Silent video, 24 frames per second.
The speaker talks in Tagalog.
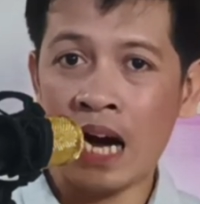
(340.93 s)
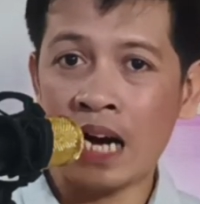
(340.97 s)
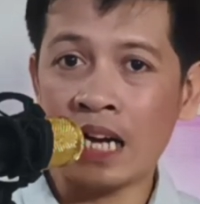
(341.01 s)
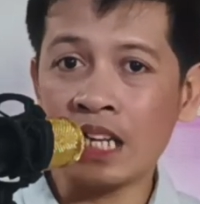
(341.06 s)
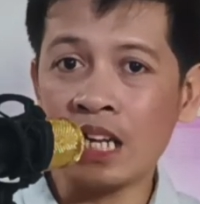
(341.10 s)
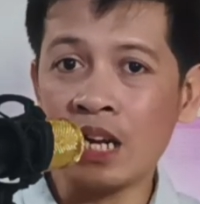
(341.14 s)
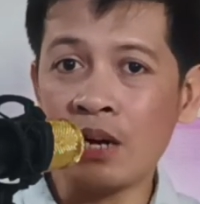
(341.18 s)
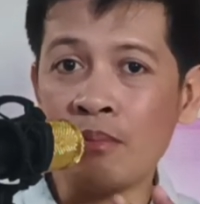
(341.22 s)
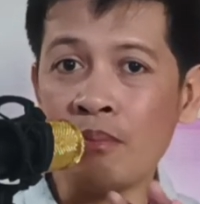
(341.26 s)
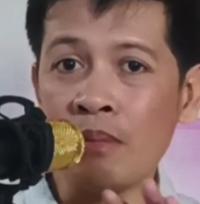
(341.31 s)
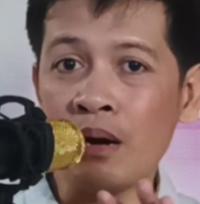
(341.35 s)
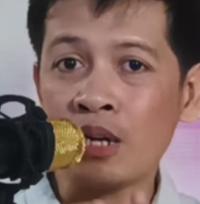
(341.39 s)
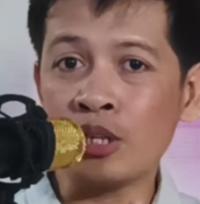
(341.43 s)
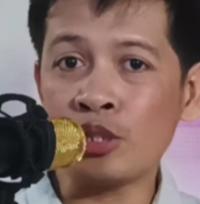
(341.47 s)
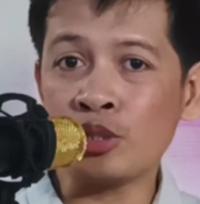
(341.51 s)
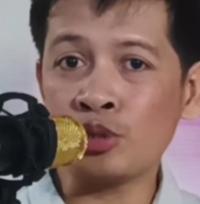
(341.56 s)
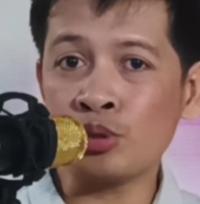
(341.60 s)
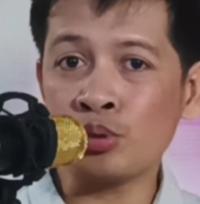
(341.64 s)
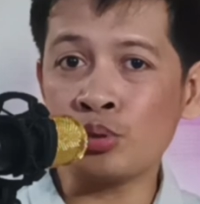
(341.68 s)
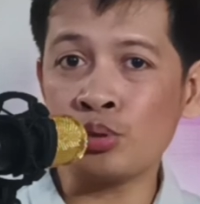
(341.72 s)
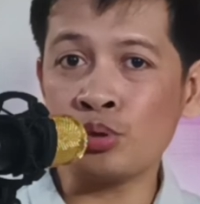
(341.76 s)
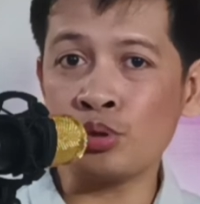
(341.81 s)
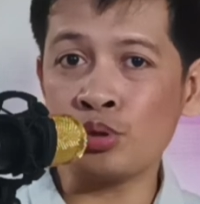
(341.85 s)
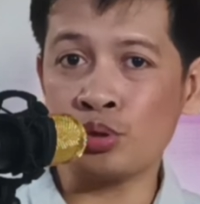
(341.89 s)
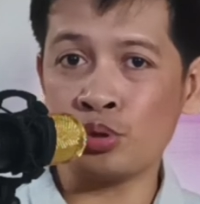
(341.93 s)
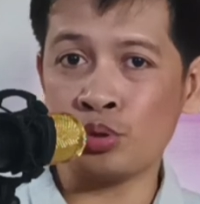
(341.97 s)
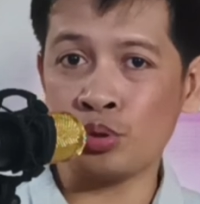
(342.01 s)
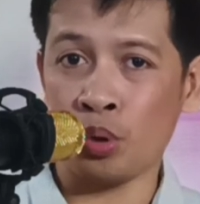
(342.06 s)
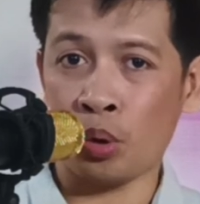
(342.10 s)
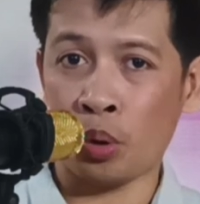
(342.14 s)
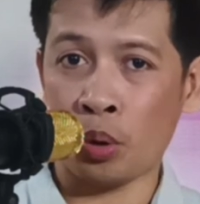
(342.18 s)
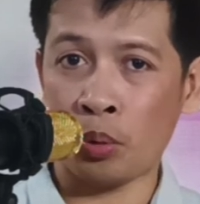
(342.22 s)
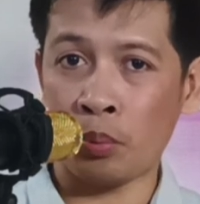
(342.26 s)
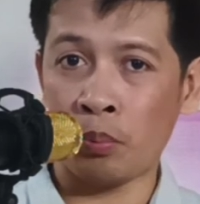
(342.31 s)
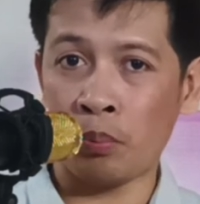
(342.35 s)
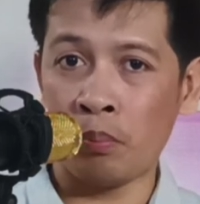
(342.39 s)
na
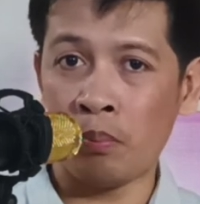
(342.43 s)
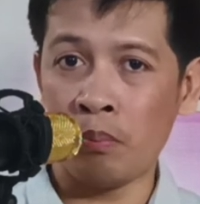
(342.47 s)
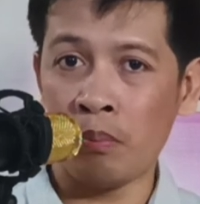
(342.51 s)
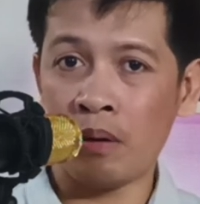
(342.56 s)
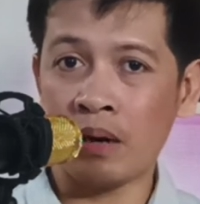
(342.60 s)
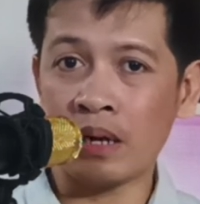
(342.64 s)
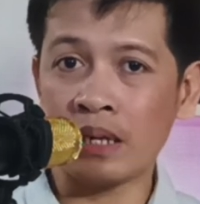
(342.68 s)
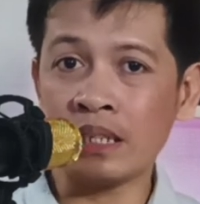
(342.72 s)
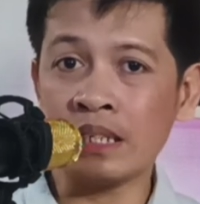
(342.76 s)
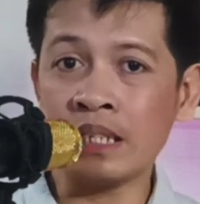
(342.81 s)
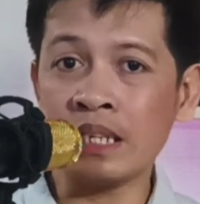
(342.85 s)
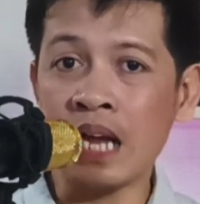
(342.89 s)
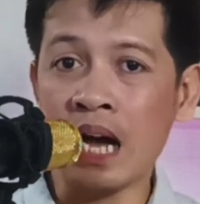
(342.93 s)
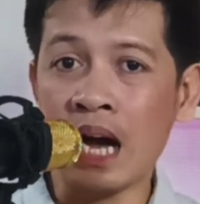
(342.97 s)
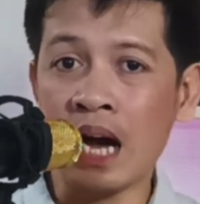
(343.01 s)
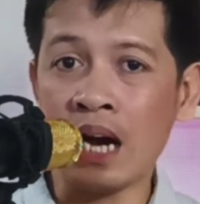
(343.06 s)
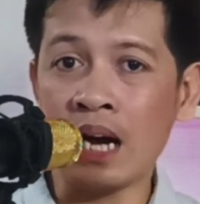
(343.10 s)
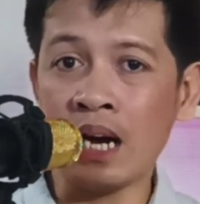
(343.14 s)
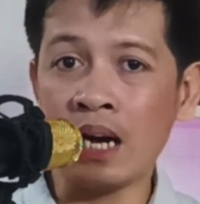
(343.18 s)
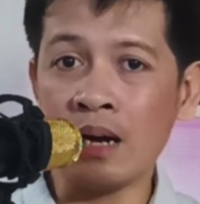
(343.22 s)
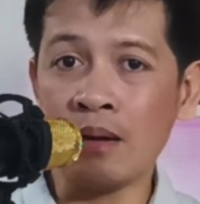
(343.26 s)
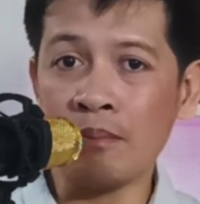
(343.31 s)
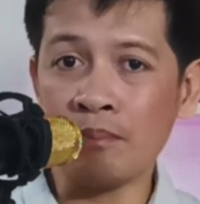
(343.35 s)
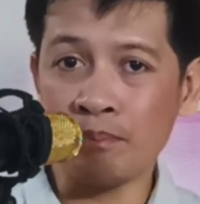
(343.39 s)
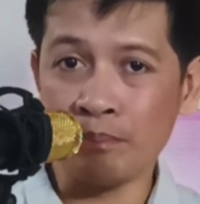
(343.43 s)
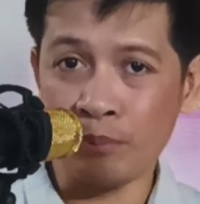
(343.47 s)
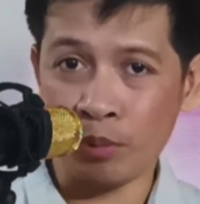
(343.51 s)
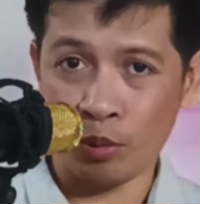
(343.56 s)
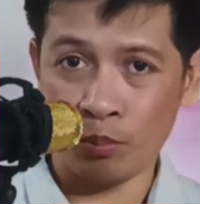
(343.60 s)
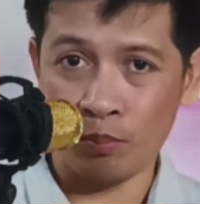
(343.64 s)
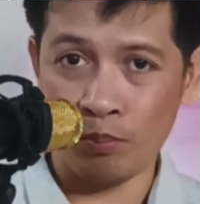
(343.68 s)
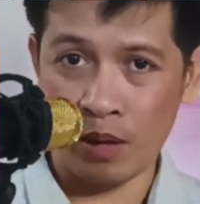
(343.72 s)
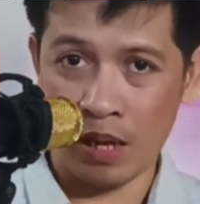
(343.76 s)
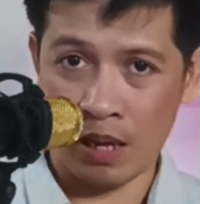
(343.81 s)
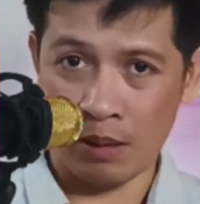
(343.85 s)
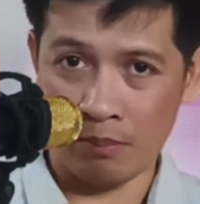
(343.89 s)
magsusolve ng
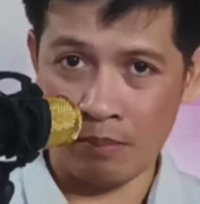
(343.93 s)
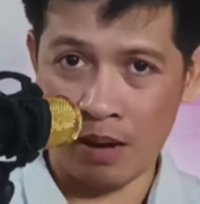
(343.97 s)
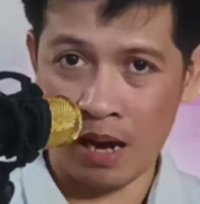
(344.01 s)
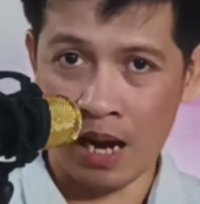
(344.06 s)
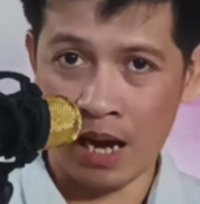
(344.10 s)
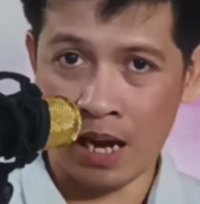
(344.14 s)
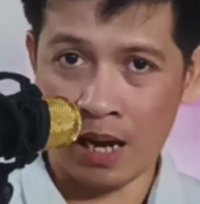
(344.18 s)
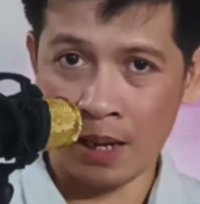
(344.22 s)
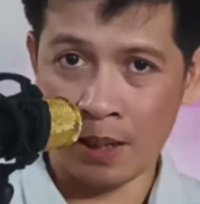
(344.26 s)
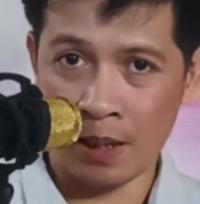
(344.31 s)
problema.